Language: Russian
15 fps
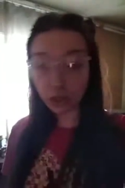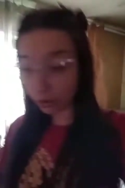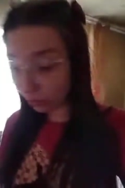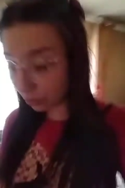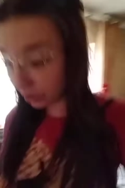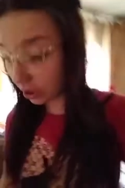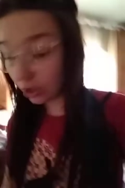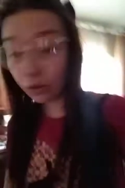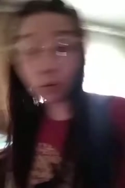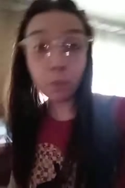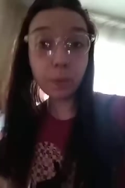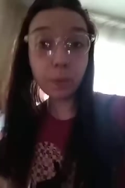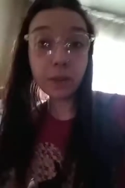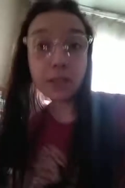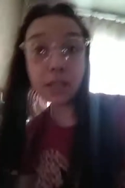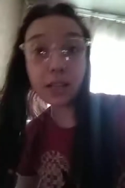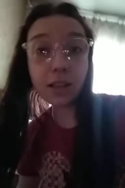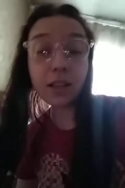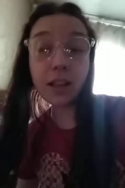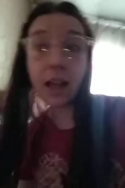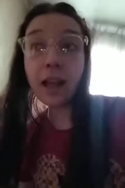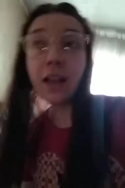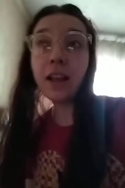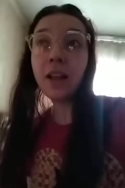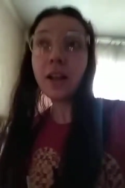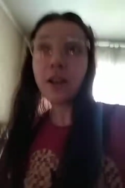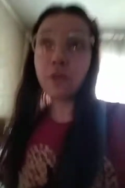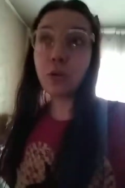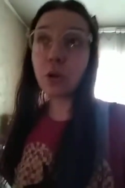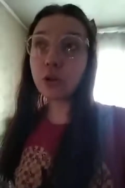такую херню поделала,
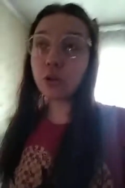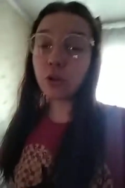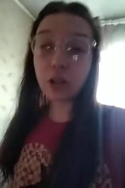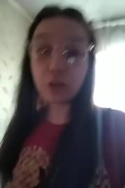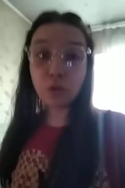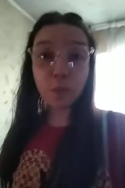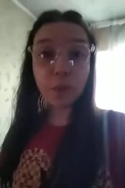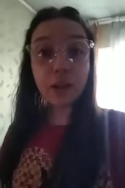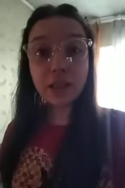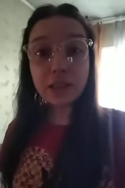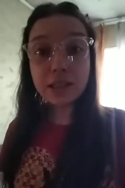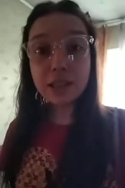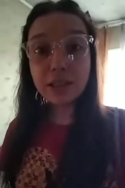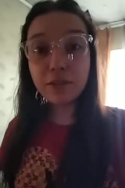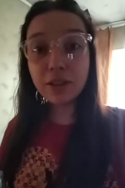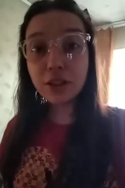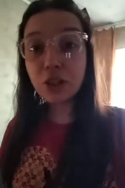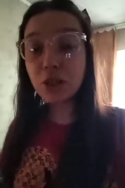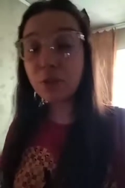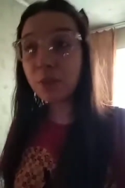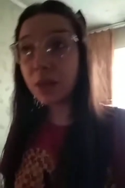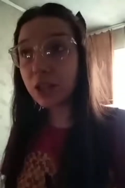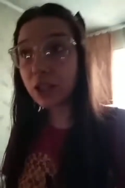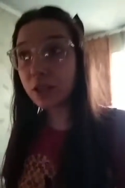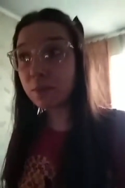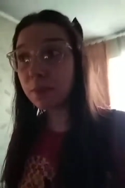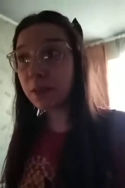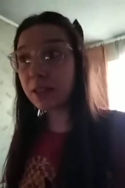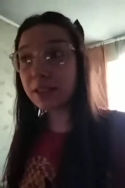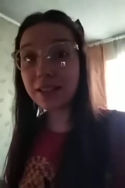вот, только, ну, покрасивее, чем я сейчас
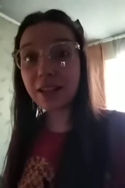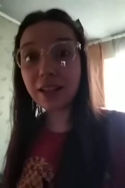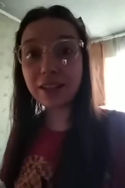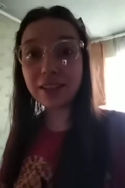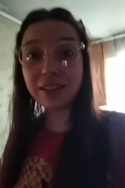показала,